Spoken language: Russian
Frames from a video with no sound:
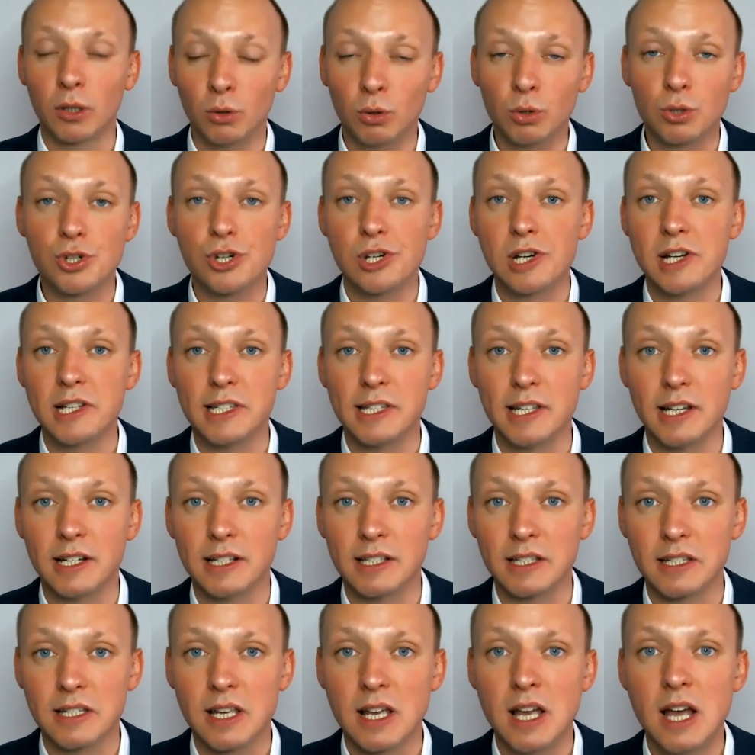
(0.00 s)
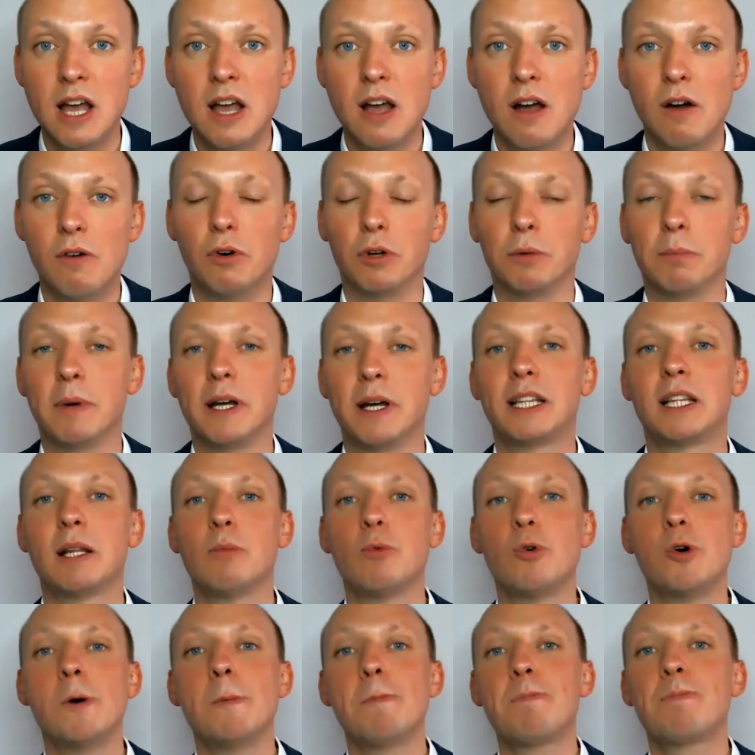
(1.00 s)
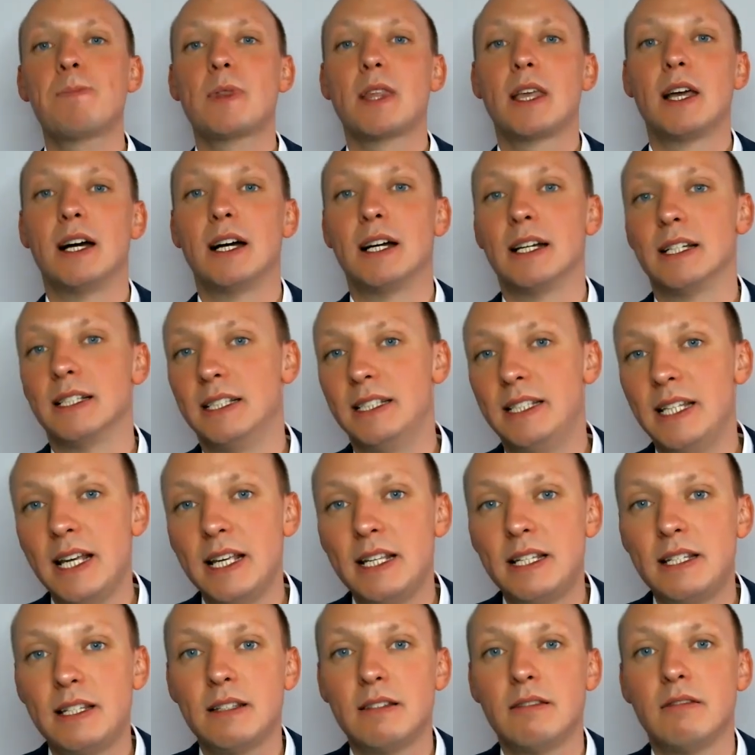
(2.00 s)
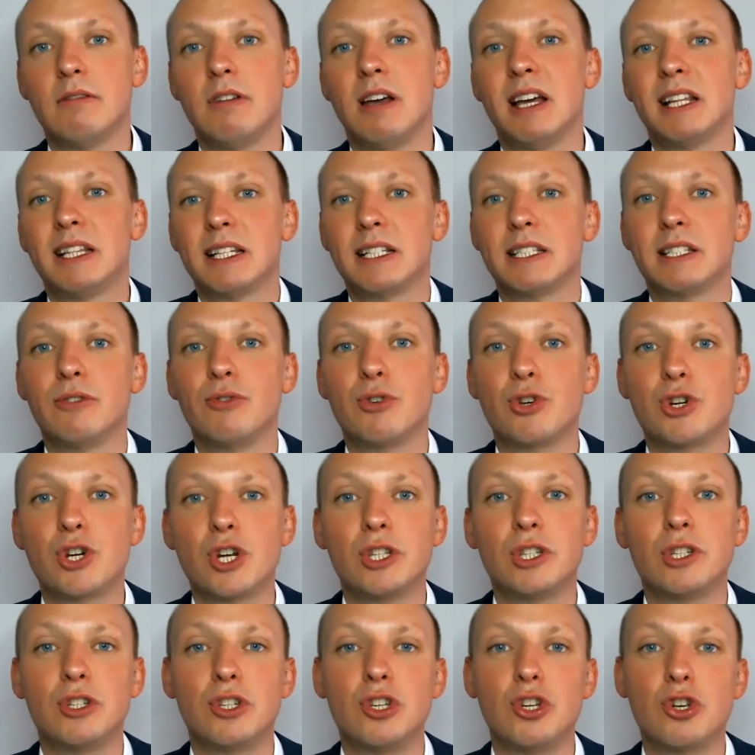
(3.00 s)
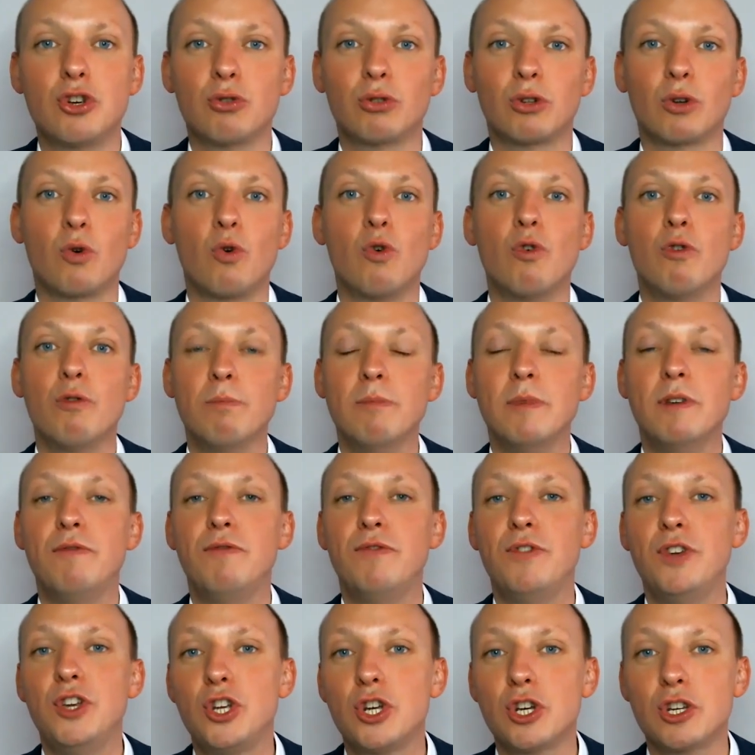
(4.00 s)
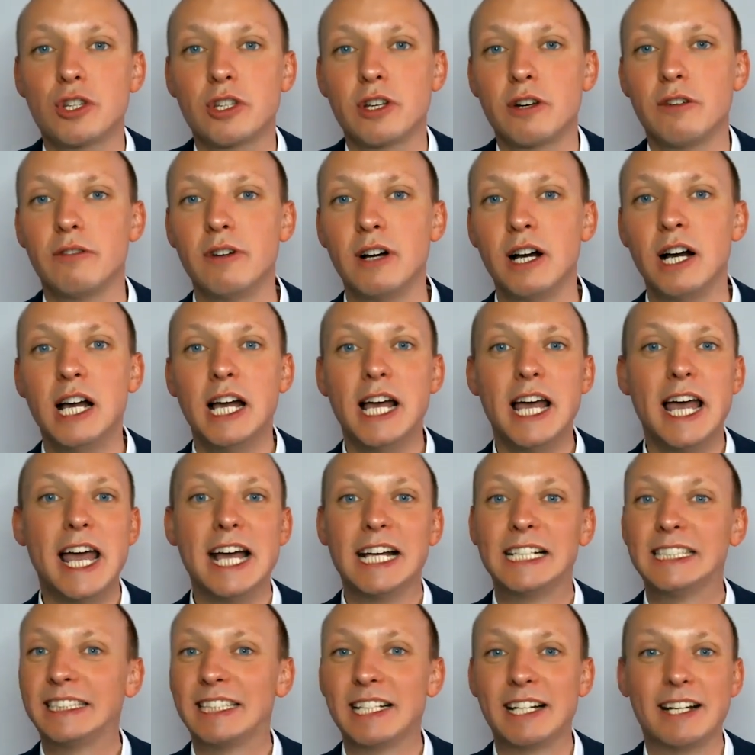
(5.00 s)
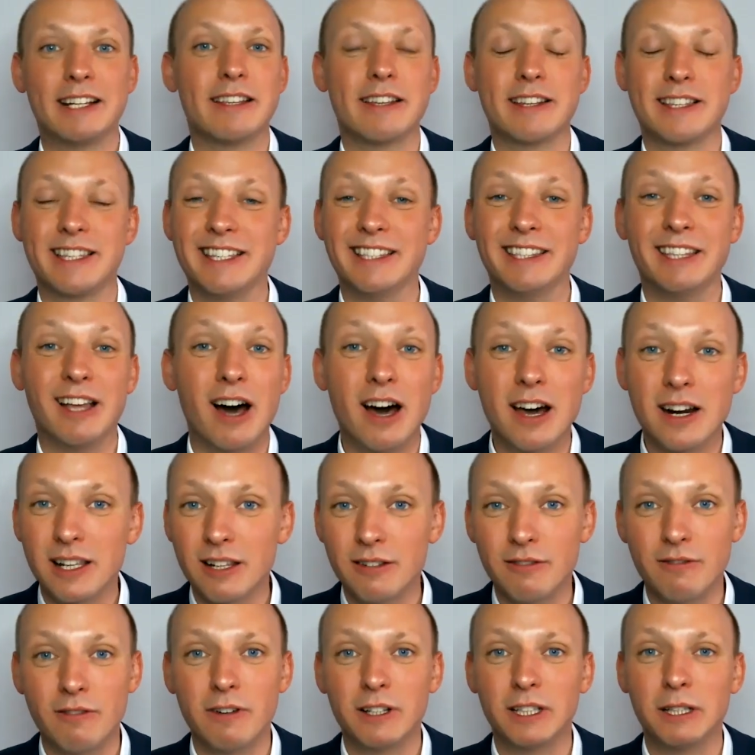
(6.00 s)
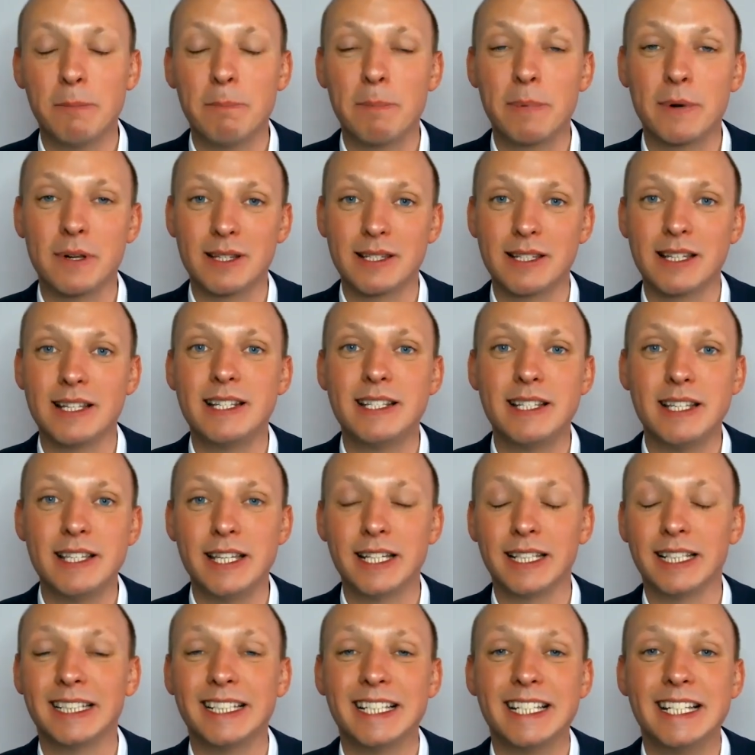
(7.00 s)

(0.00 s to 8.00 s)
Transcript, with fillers: и продолжили сеанс. Вот, поэтому а, здесь это совершенно ничего такого мифического, экстраординарного в этом процессе нет.